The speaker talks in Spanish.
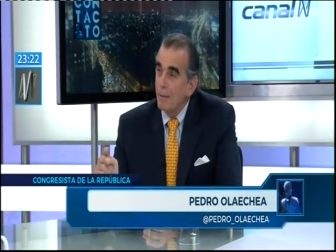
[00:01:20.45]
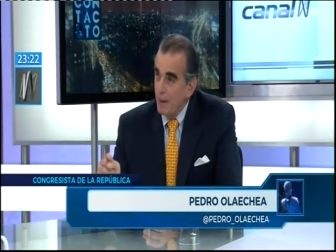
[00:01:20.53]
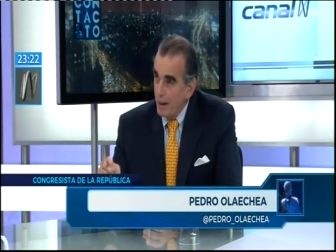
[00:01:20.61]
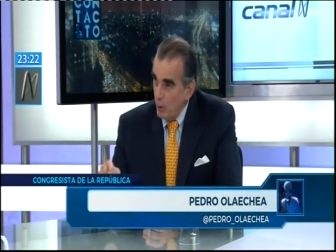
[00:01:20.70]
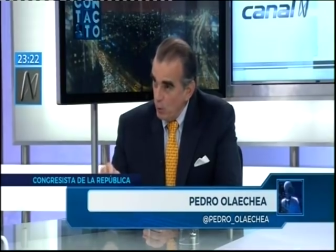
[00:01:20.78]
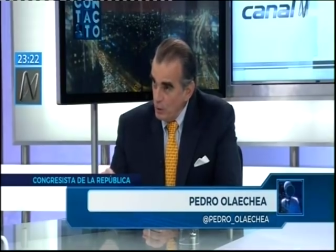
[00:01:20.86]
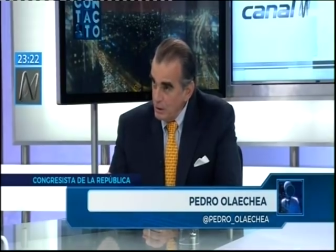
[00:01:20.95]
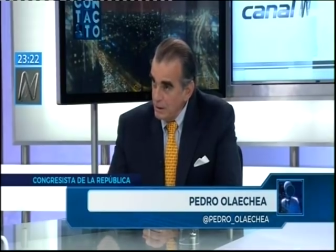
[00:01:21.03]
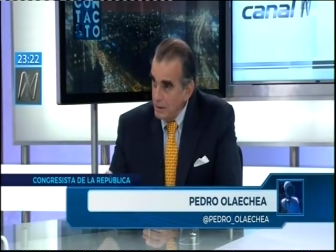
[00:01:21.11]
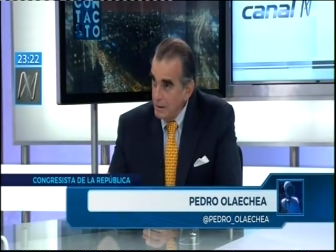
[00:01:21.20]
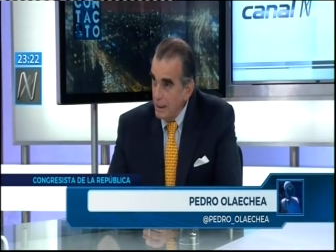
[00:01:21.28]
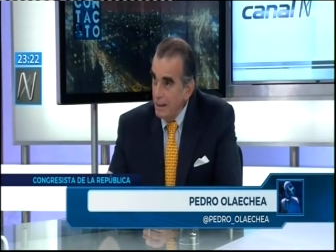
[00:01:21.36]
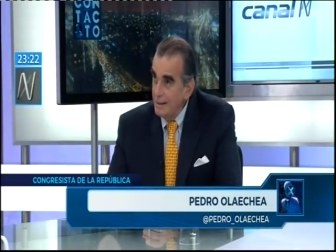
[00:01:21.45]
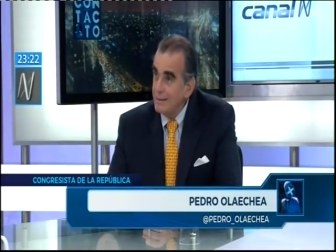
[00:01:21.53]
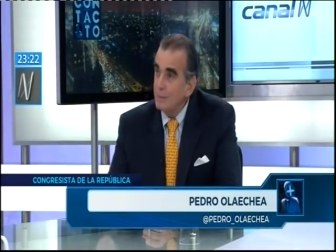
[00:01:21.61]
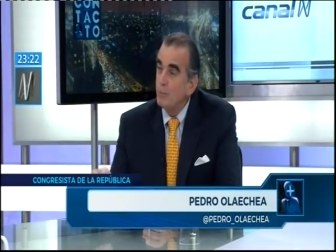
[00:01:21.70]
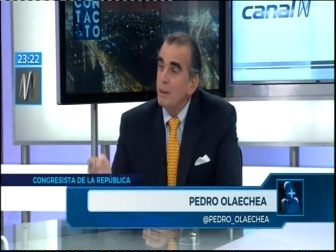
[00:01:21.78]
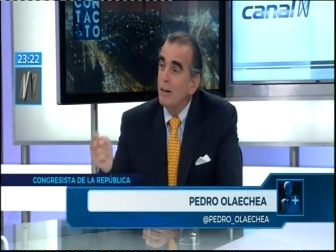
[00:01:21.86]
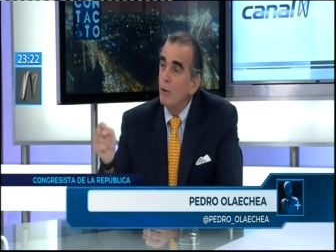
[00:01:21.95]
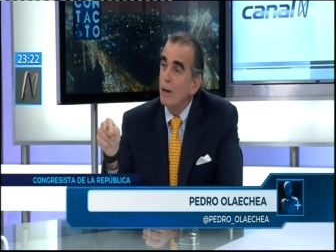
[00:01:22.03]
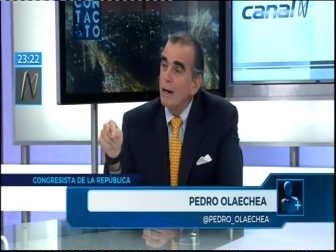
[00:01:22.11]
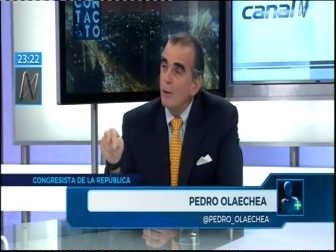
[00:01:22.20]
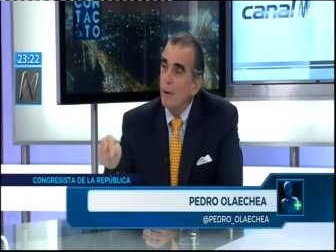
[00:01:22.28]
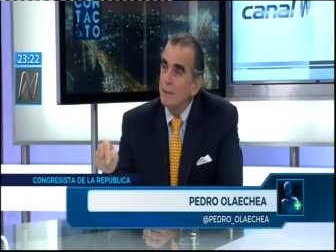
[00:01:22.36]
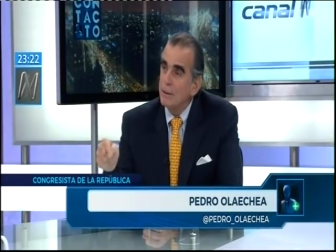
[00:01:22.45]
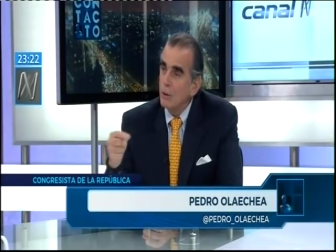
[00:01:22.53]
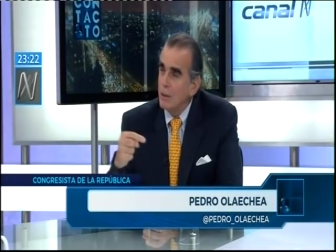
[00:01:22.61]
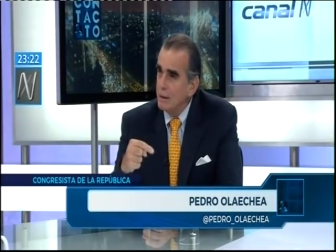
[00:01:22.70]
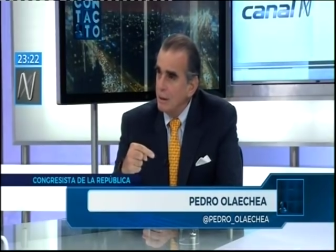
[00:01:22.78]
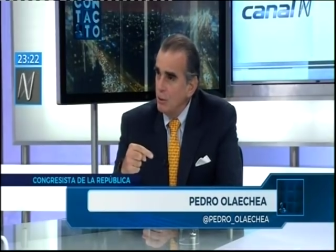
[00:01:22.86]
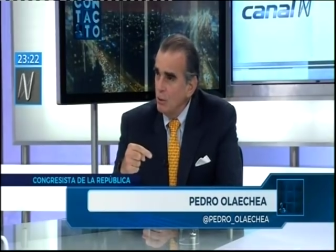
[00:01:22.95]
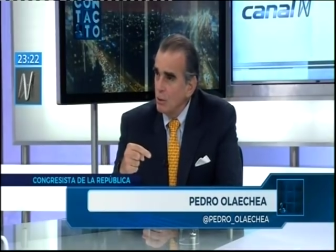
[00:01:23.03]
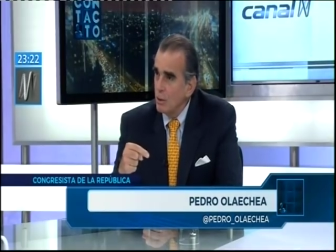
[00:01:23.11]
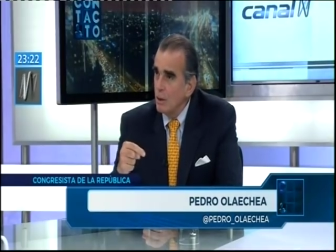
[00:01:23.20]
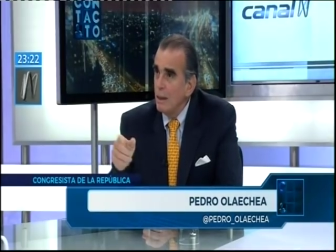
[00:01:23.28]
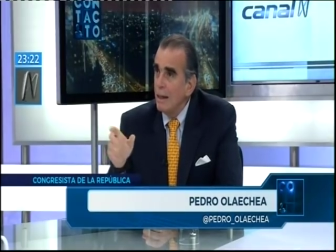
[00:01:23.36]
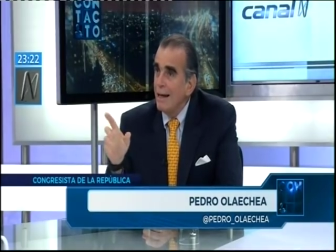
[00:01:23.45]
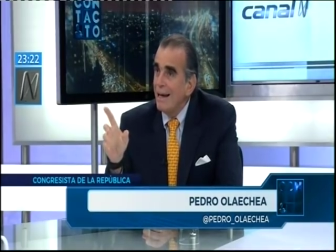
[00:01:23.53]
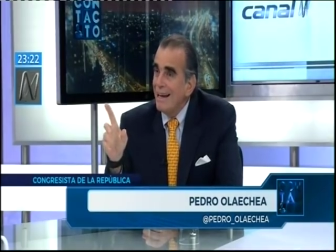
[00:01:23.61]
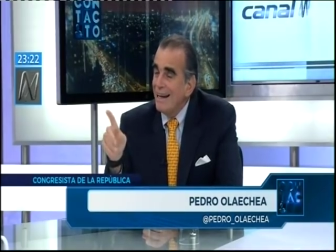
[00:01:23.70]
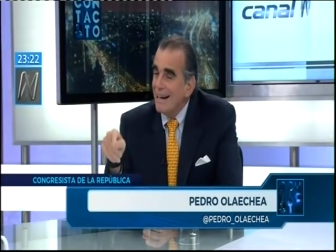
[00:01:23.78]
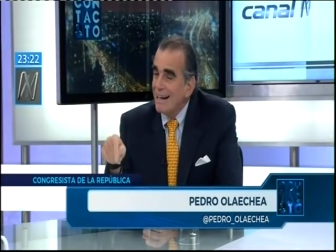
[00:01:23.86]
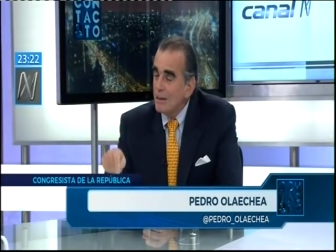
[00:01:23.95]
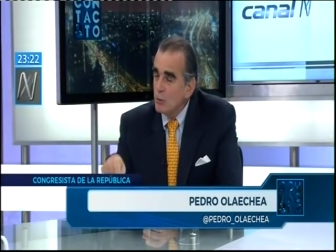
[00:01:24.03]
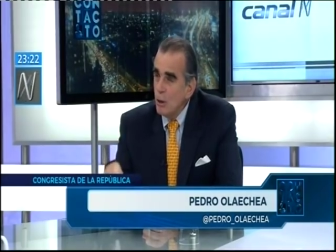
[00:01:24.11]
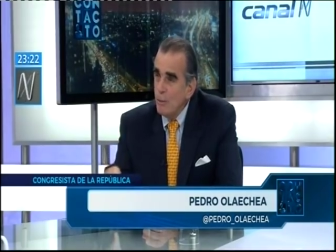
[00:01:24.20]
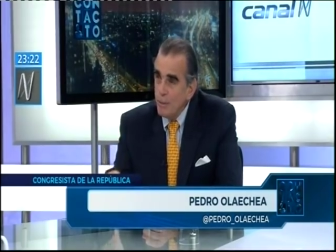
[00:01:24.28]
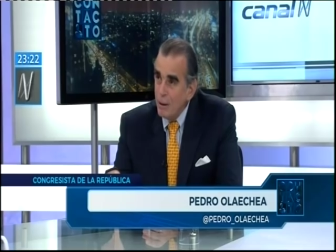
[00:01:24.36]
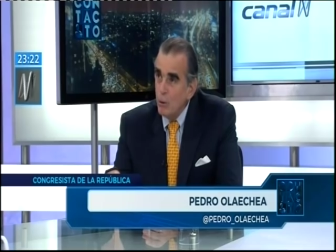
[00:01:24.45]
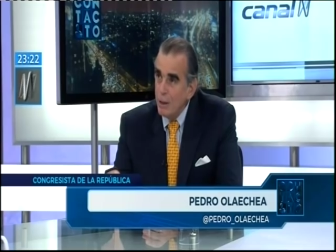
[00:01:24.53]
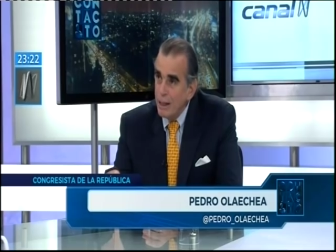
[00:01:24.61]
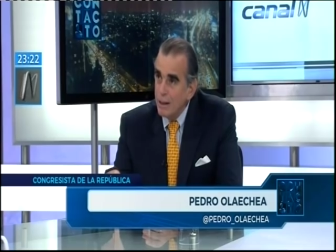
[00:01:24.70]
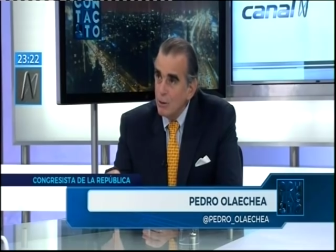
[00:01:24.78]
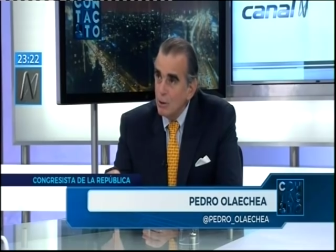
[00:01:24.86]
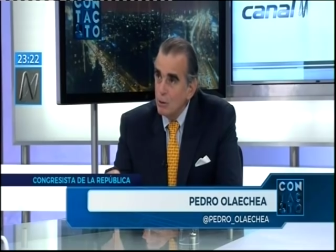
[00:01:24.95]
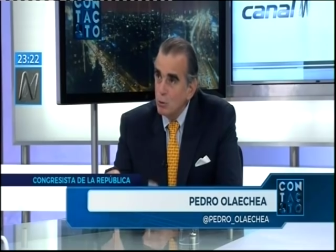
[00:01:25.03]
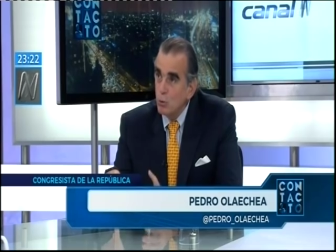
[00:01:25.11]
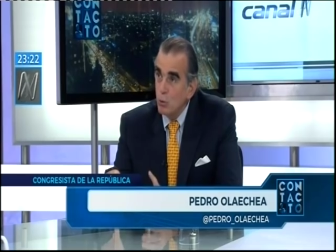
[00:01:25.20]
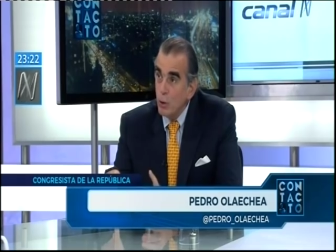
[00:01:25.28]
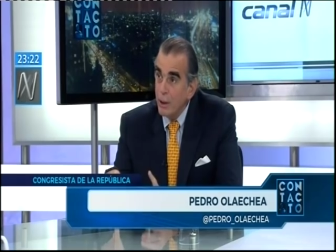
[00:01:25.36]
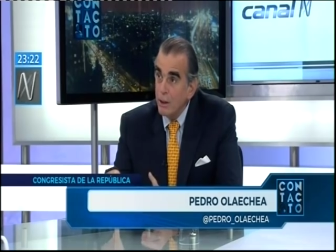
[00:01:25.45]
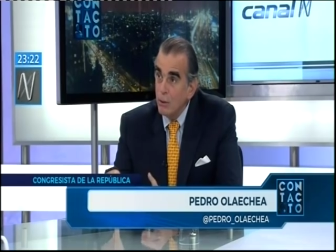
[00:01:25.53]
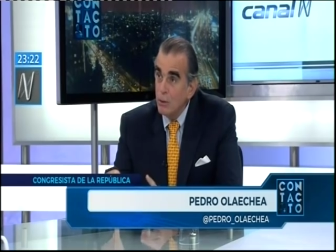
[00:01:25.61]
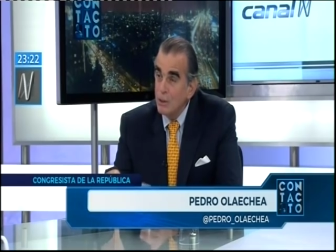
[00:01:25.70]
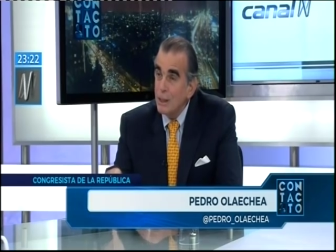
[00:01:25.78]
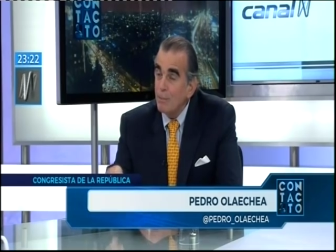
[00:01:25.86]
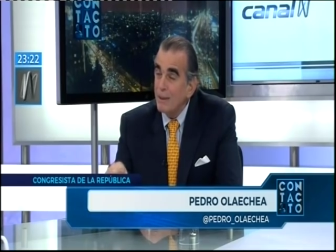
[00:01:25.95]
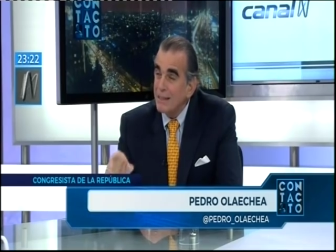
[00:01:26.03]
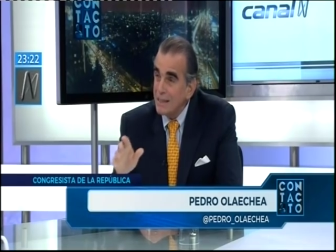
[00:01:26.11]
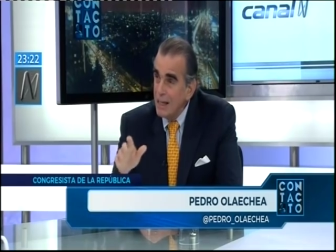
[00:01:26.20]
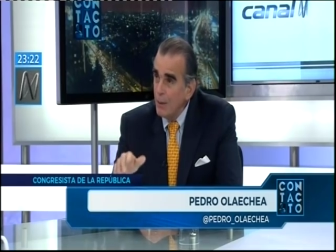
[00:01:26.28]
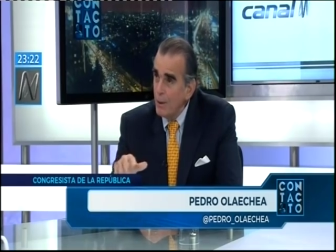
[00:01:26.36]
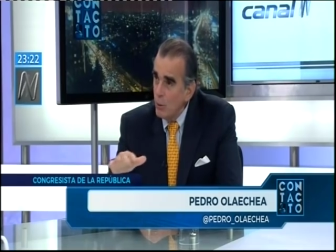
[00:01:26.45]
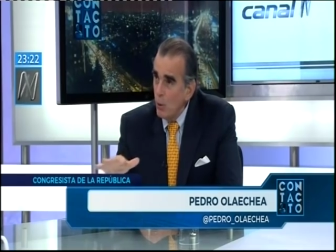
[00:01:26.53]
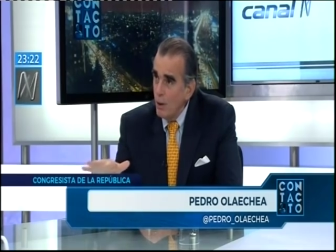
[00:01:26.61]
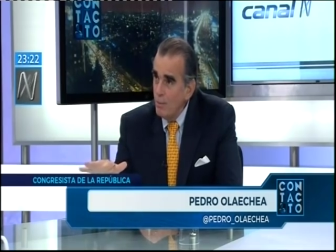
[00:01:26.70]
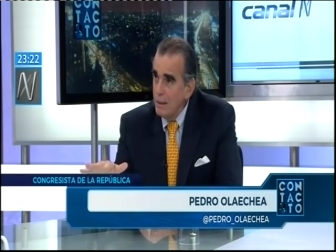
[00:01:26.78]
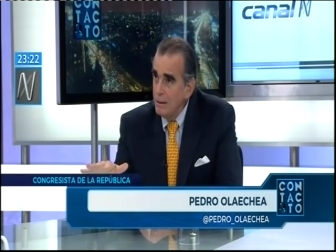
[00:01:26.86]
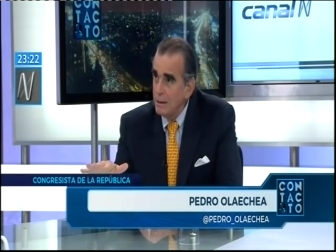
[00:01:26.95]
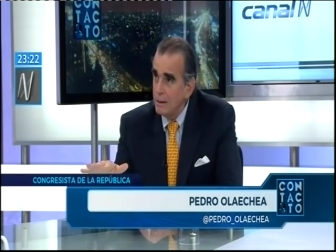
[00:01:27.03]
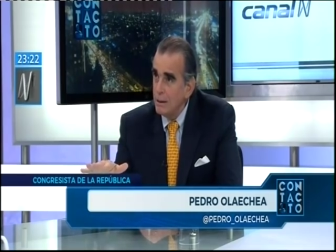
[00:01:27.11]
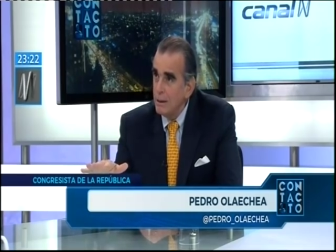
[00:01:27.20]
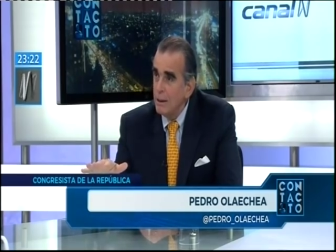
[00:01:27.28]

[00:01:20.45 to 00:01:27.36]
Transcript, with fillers: para que los jueces se sienten ahí y supieran lo que le había pasado al anterior. En el caso del imperio incaico, el y se paseaba igualmente.